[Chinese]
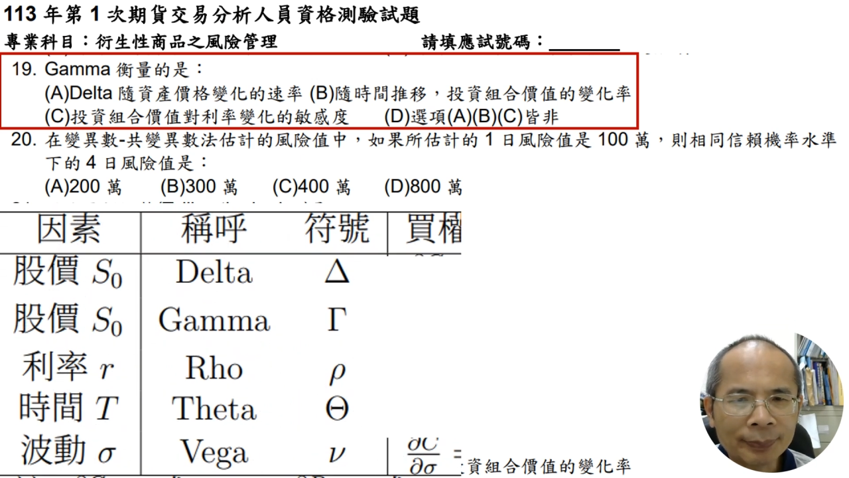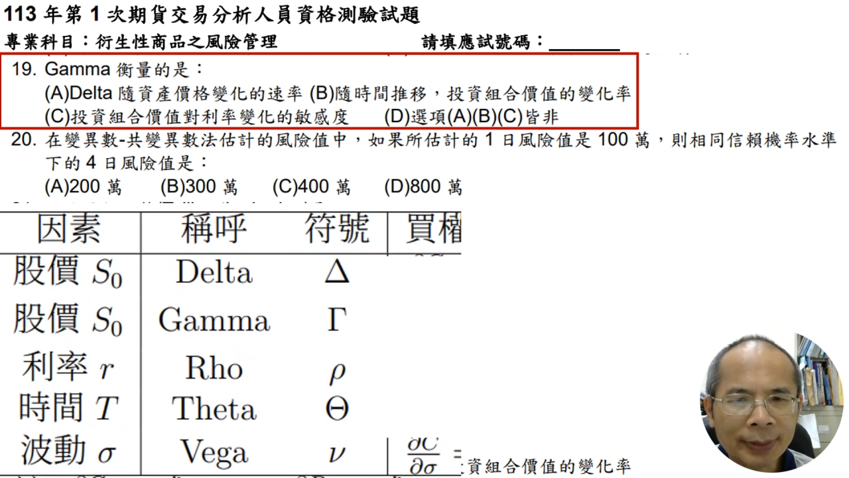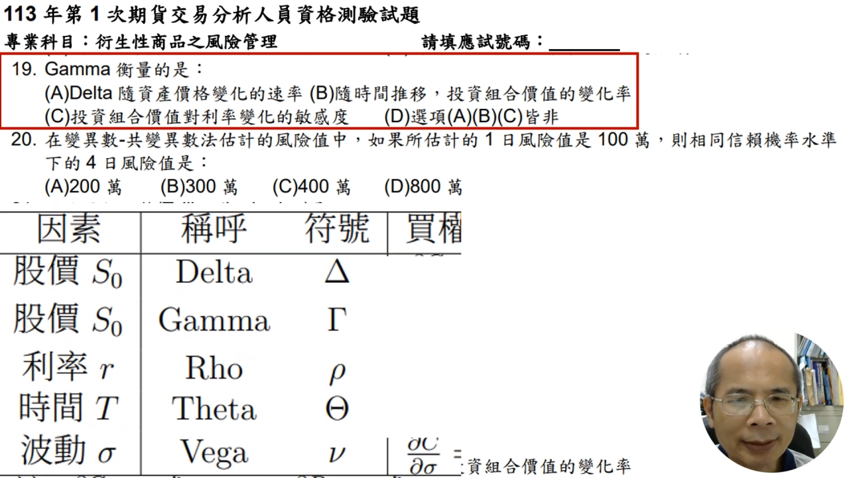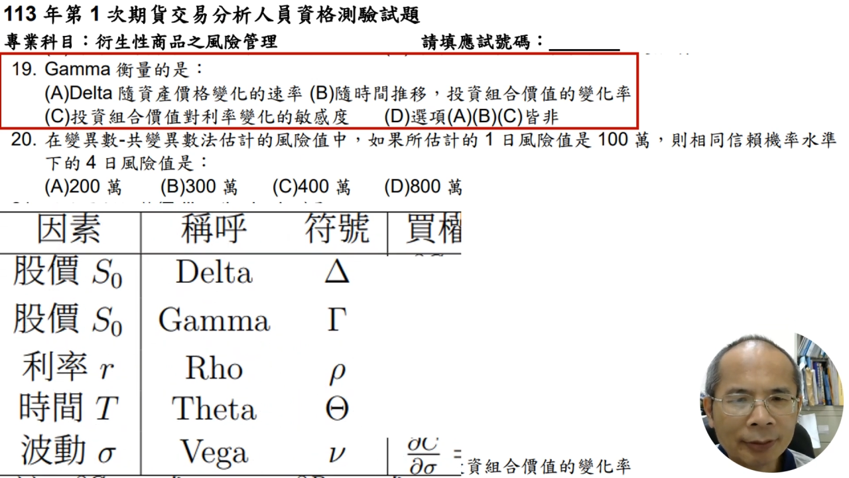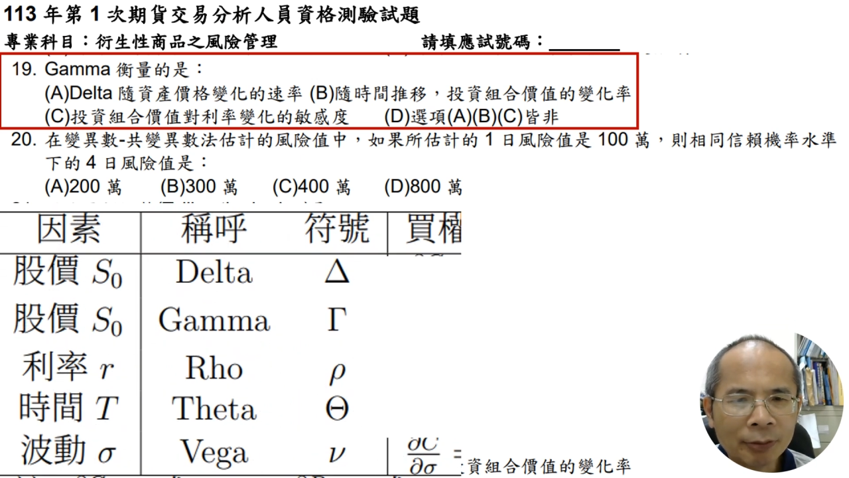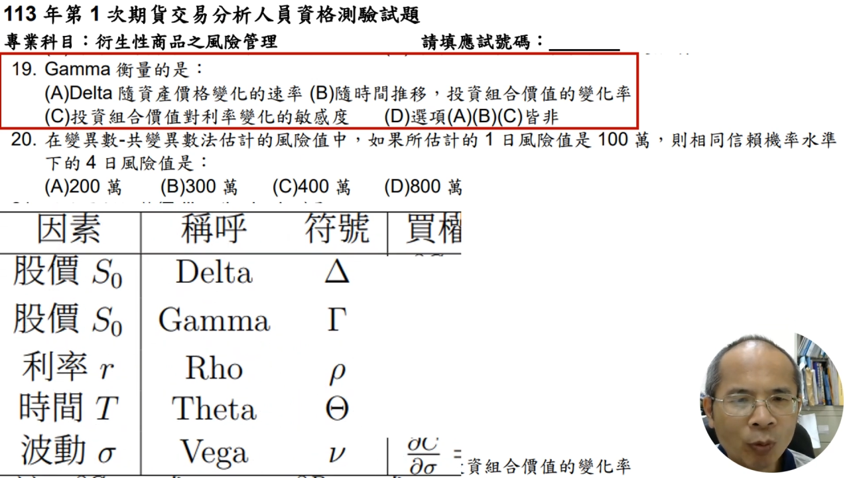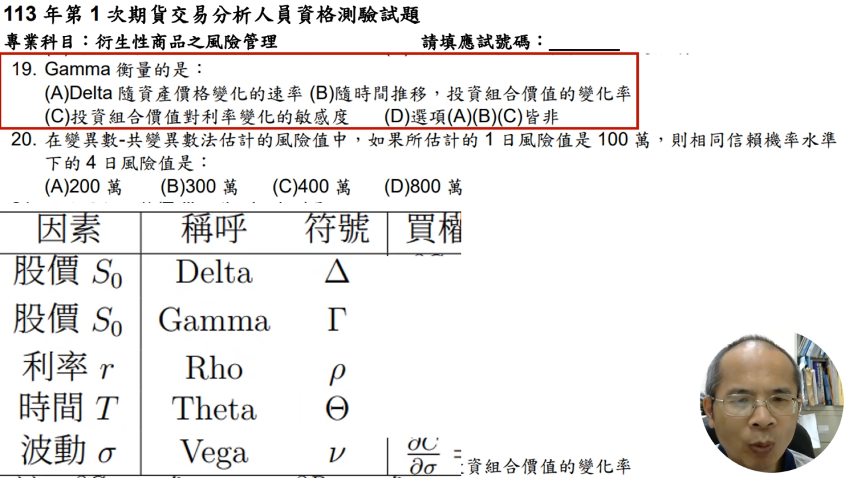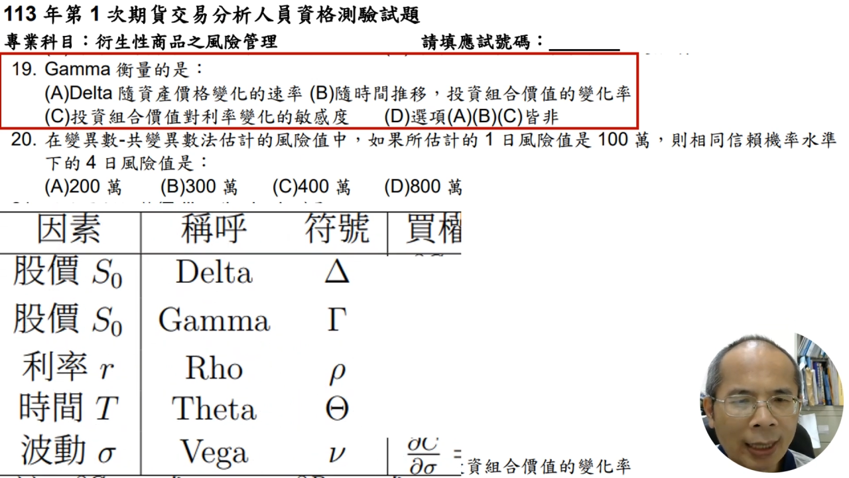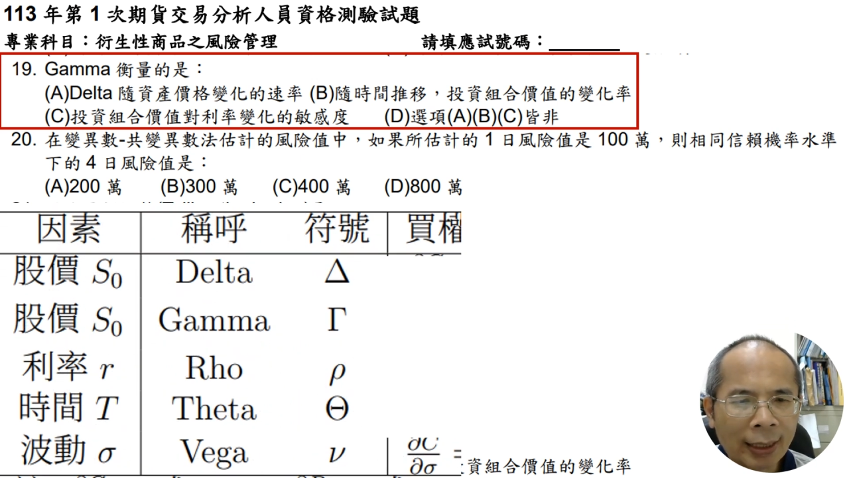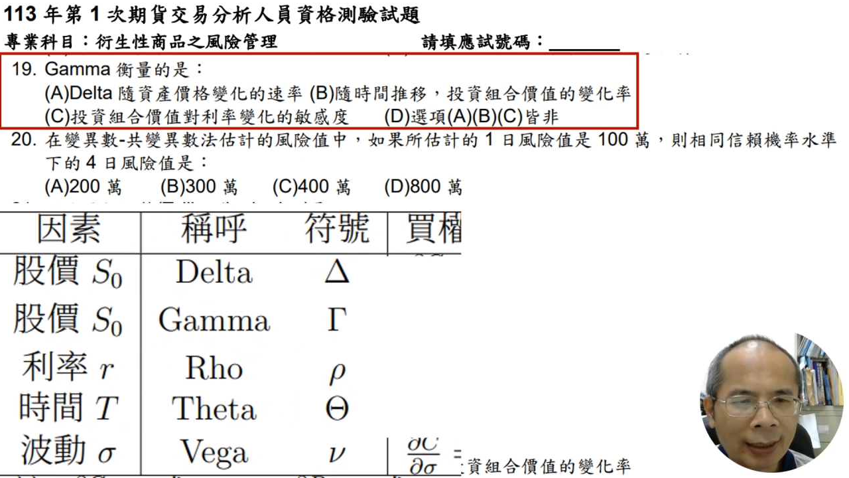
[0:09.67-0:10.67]
变
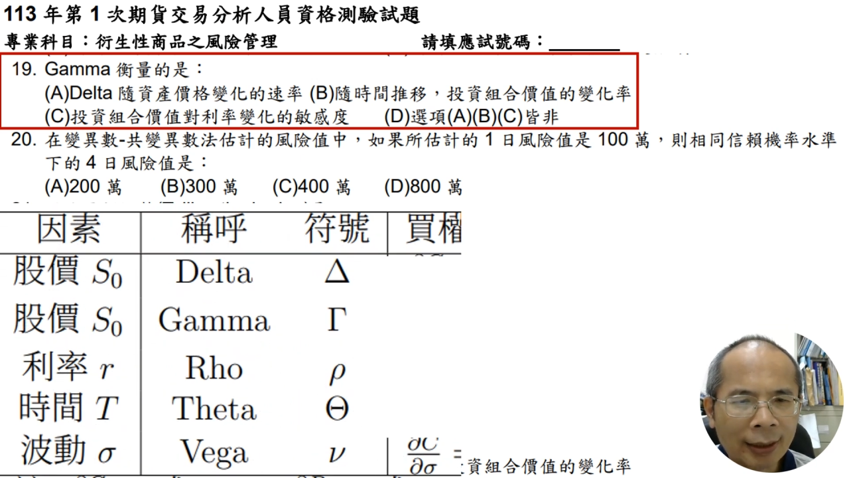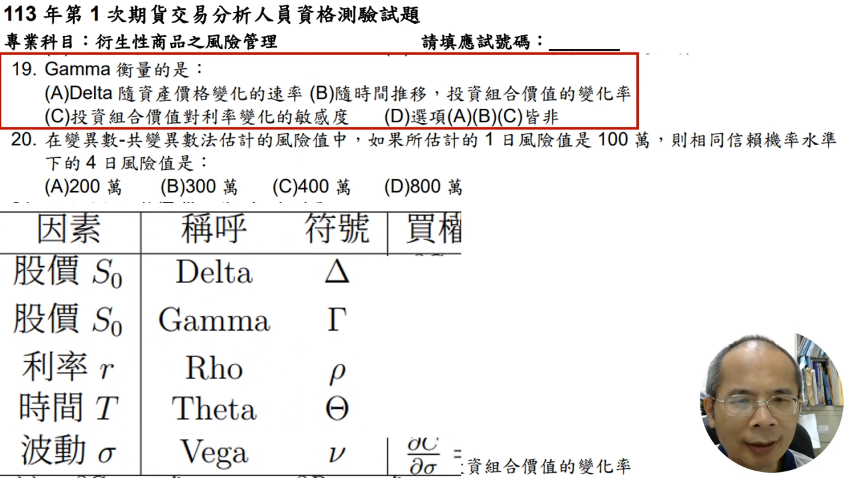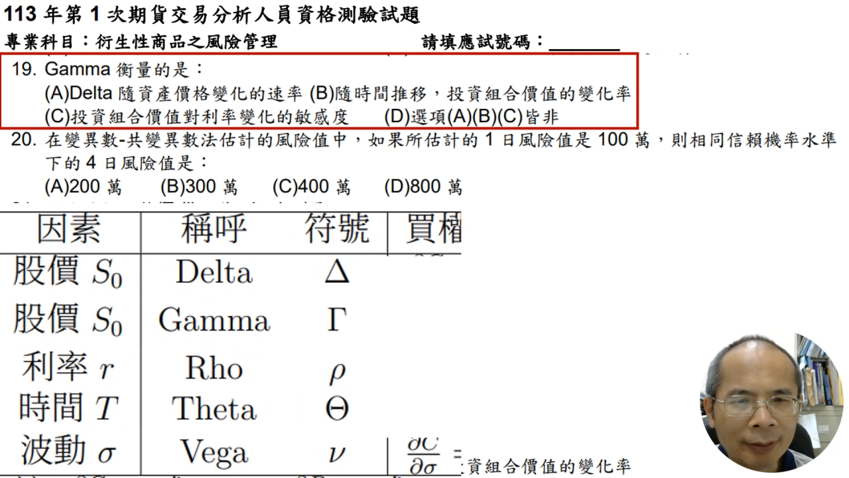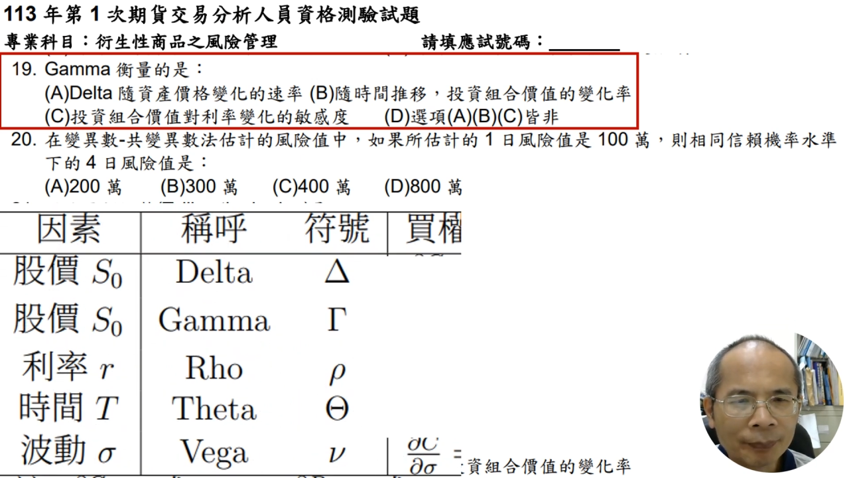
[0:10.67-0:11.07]
化了哈，